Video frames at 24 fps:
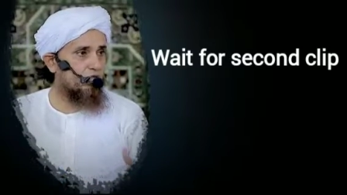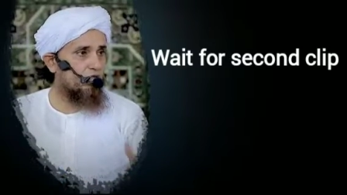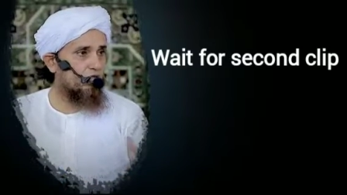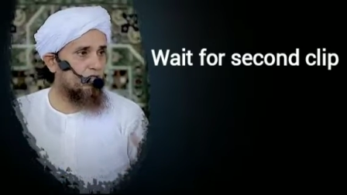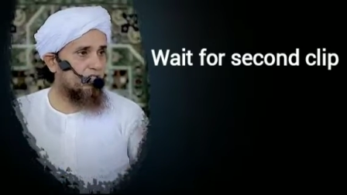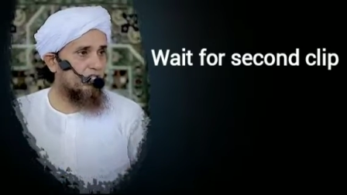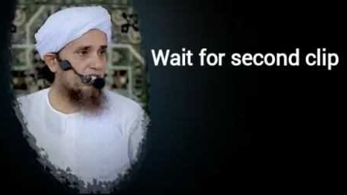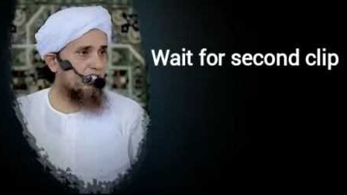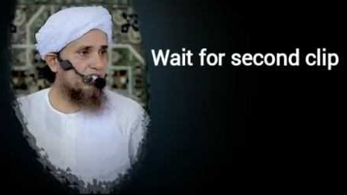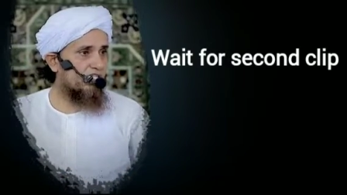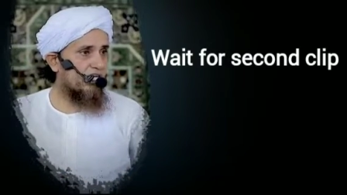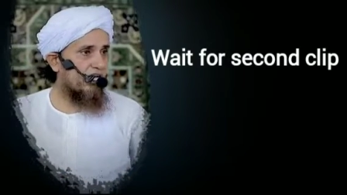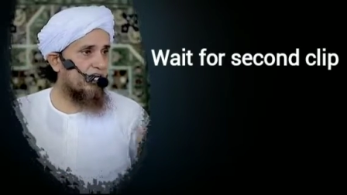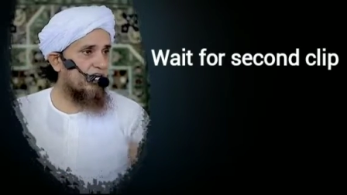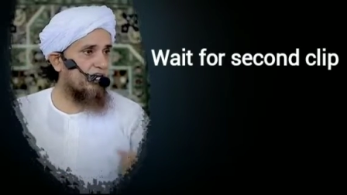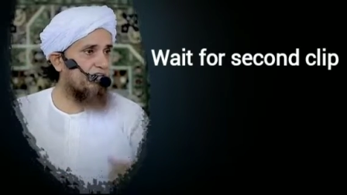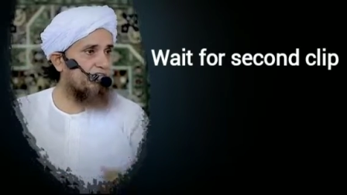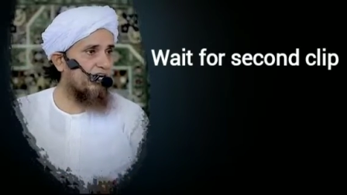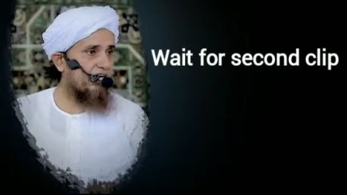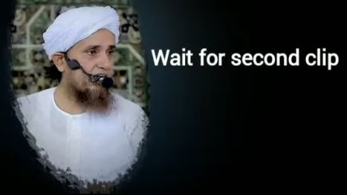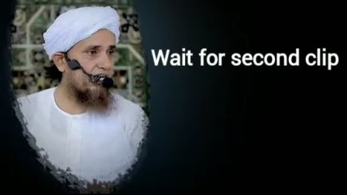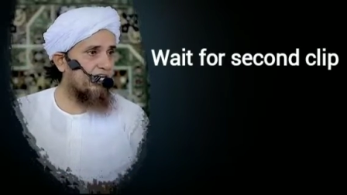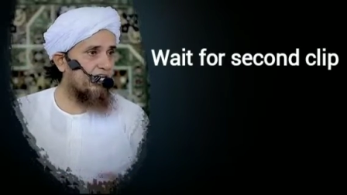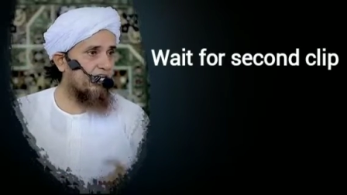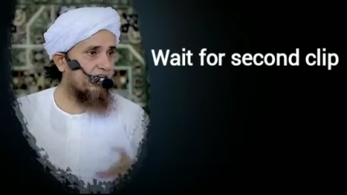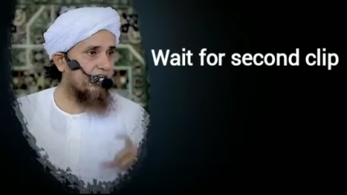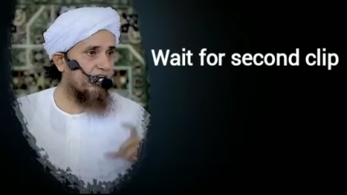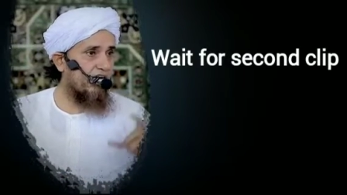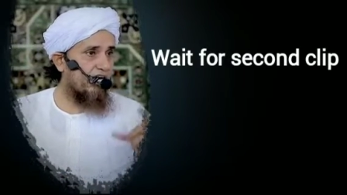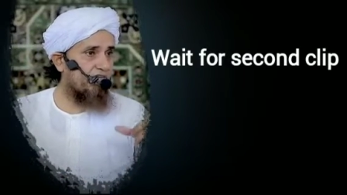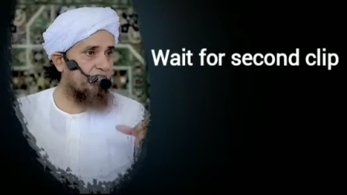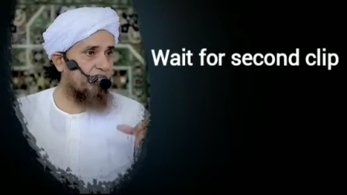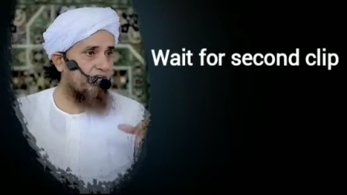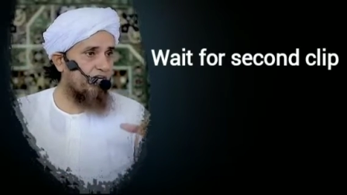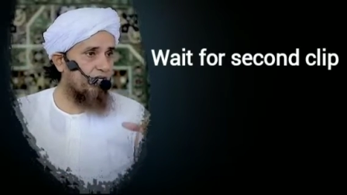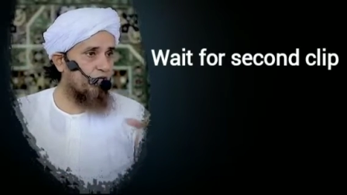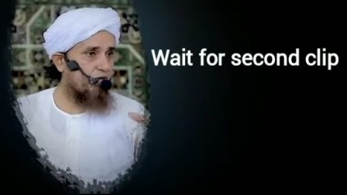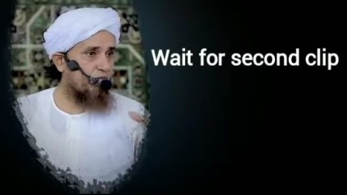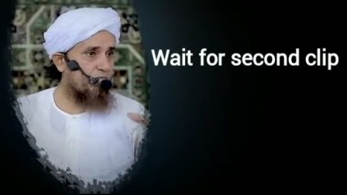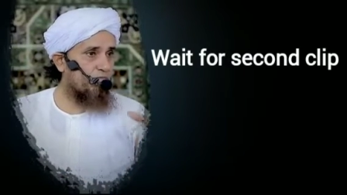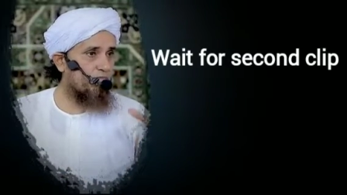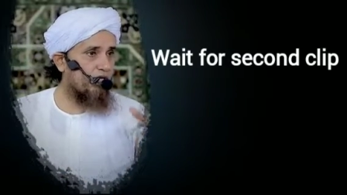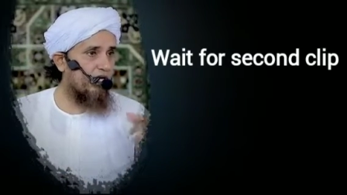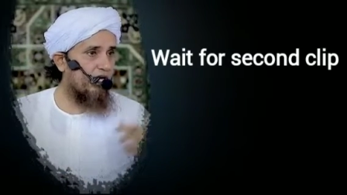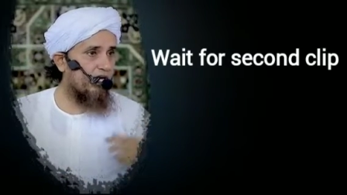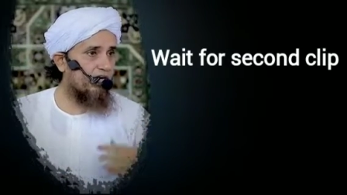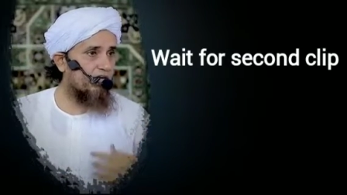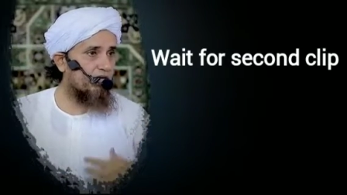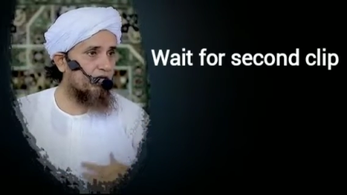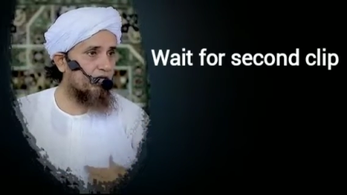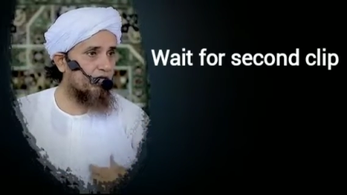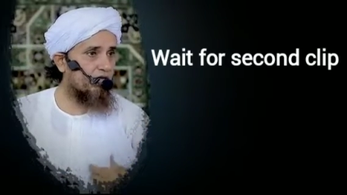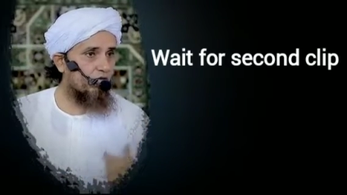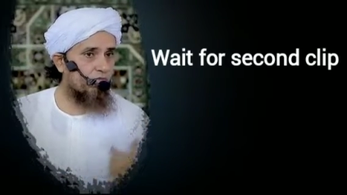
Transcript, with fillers: तो तंज करने वाले ने क्या वीडियो बयान